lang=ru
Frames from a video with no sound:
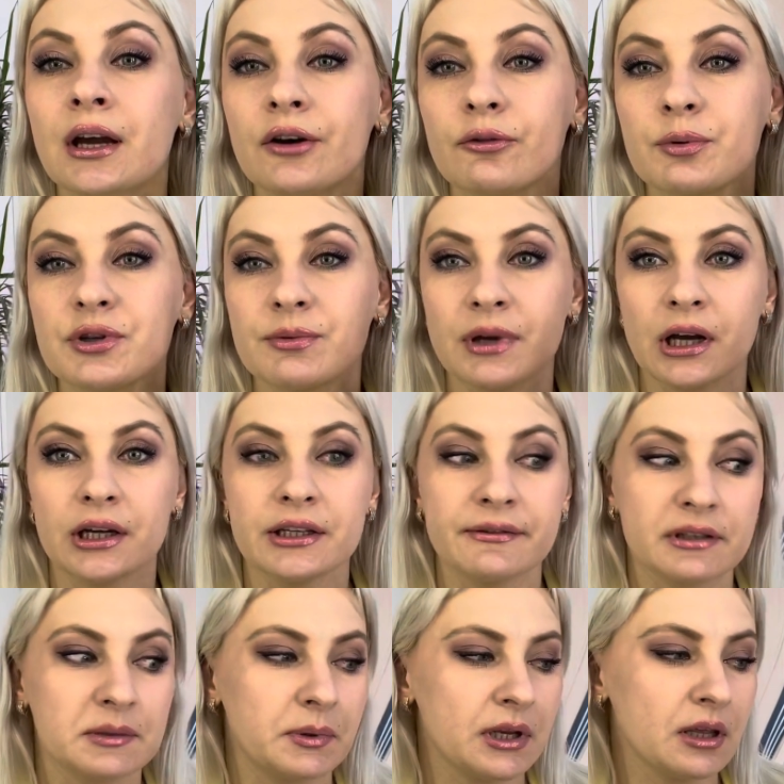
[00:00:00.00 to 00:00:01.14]
В общем, я их не
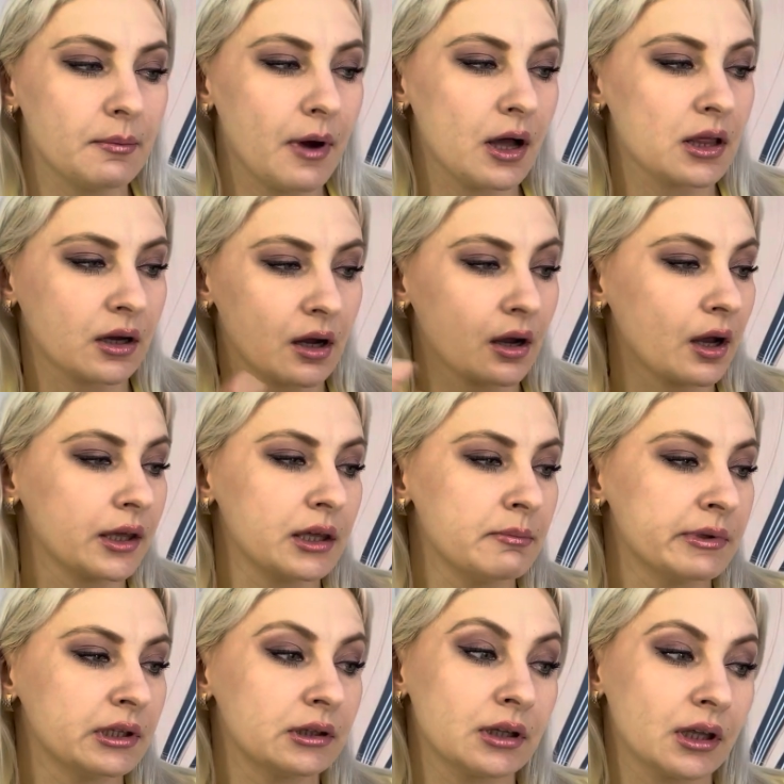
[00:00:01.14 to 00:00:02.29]
воспринимала как
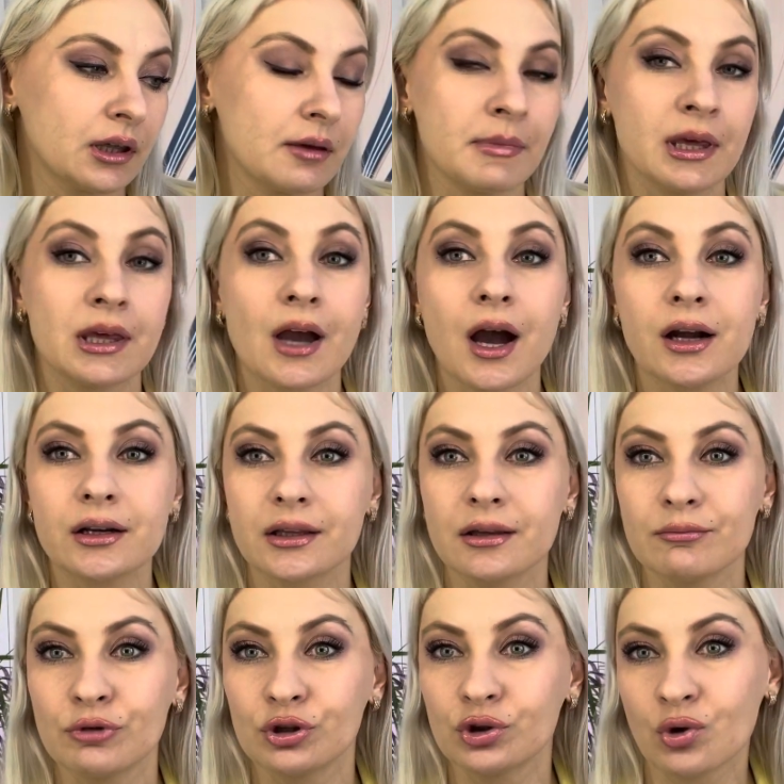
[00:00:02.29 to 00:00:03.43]
какими-то такими
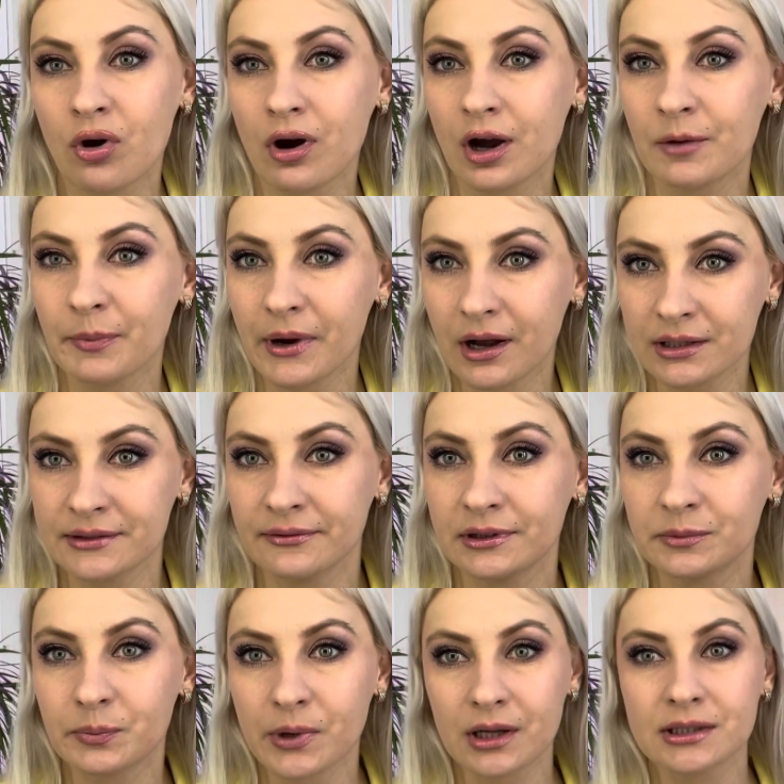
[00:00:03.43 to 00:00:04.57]
яркими, но, как
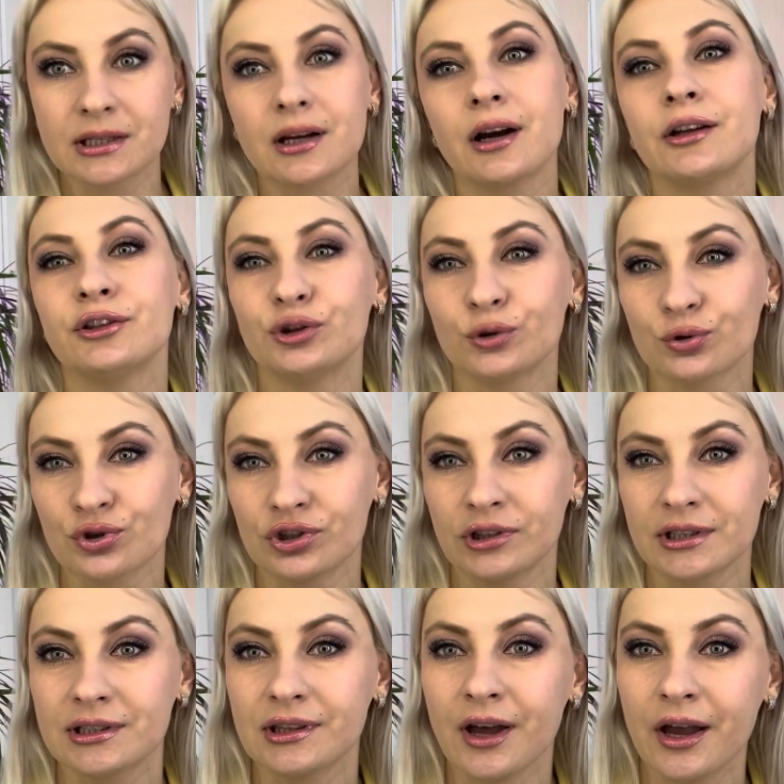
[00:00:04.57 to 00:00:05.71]
показывает практика, они тоже
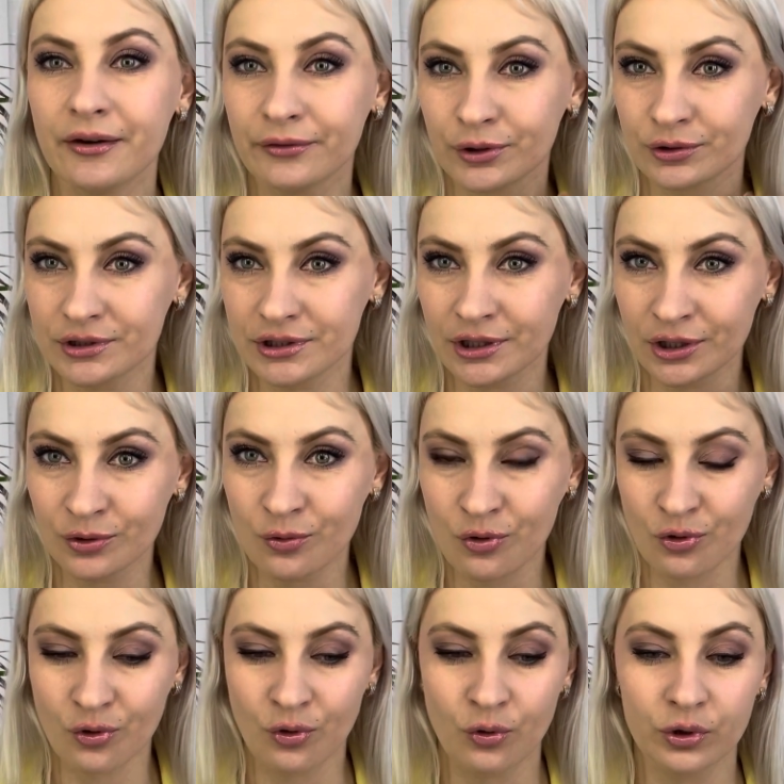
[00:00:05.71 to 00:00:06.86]
настаиваются, и
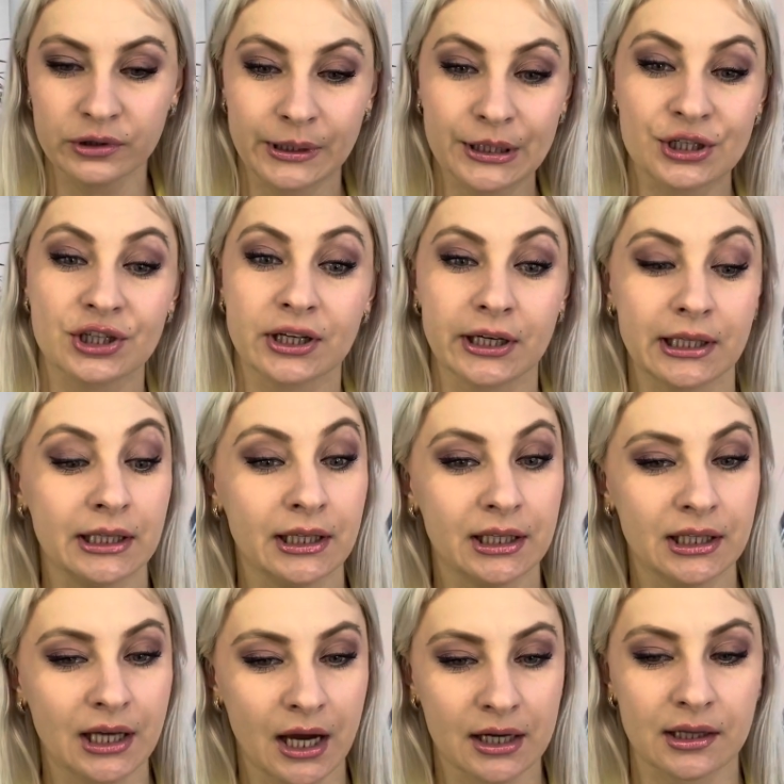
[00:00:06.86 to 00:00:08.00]
ого-го, даже какие
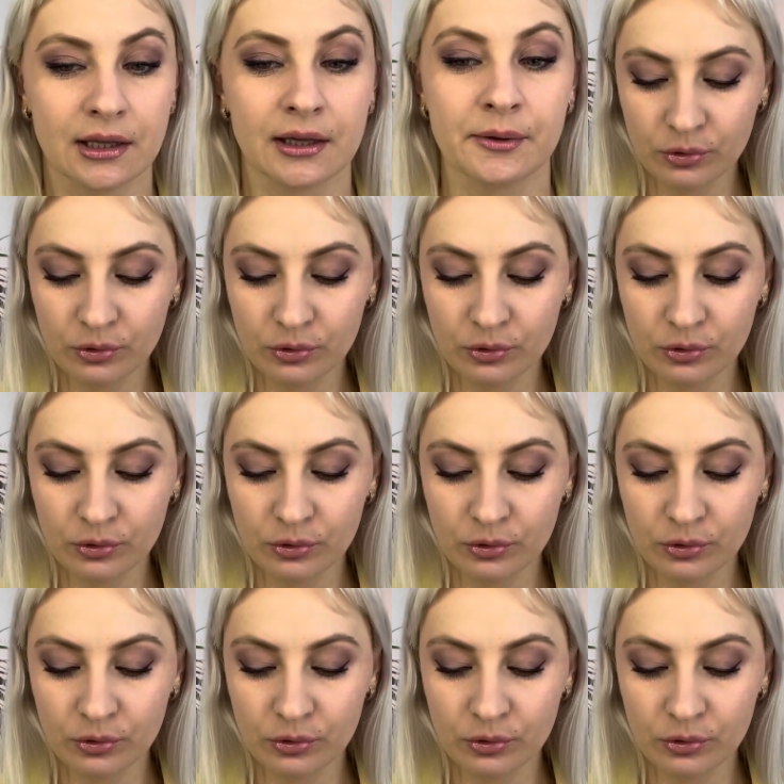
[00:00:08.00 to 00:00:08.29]
яркие.